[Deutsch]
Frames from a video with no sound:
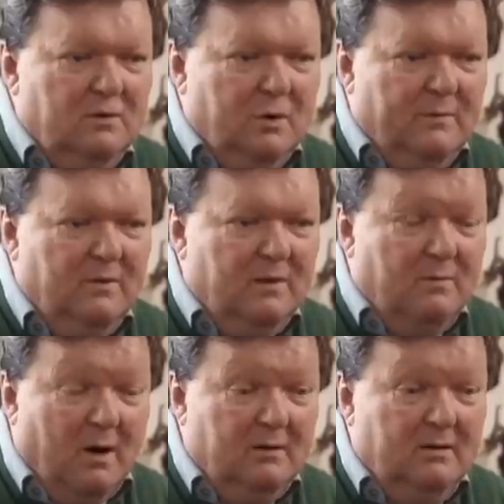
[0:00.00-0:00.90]
Schöpfung
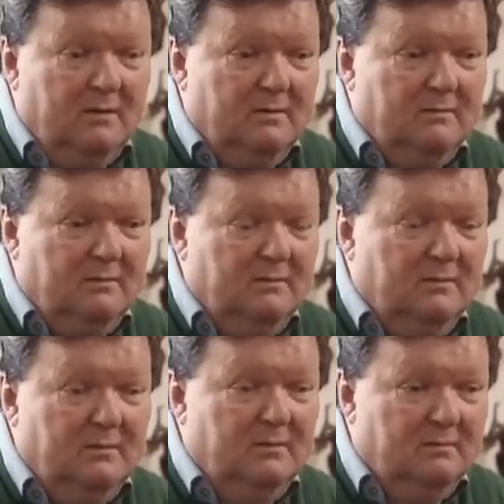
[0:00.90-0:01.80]
gemartet
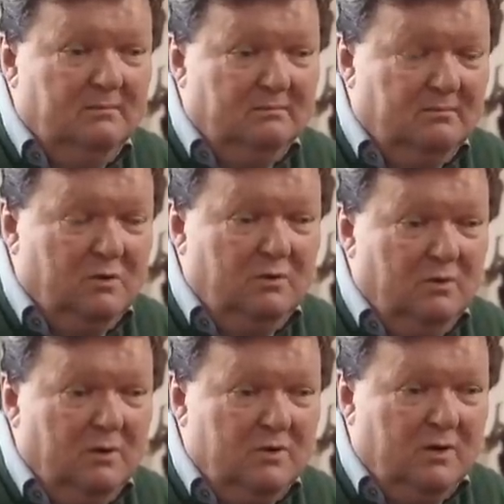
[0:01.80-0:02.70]
und
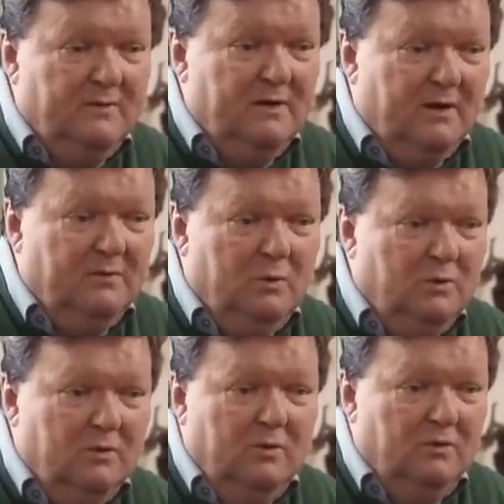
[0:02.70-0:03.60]
Kulturlandschaften daraus
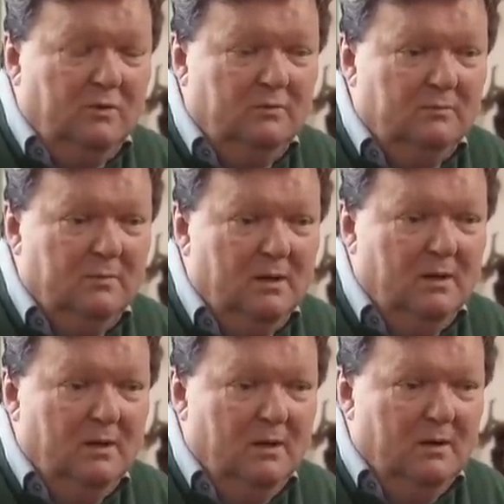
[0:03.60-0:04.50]
das ist so.
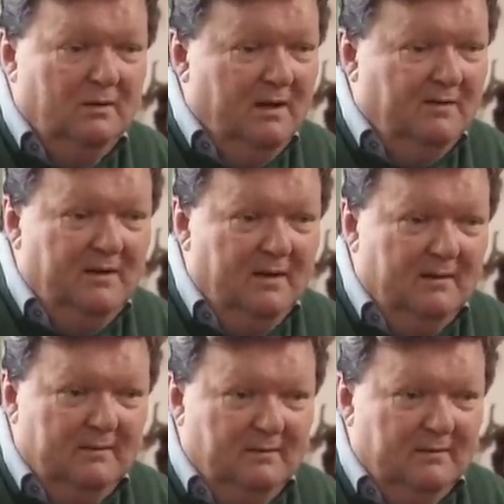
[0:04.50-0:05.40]
Das ist ja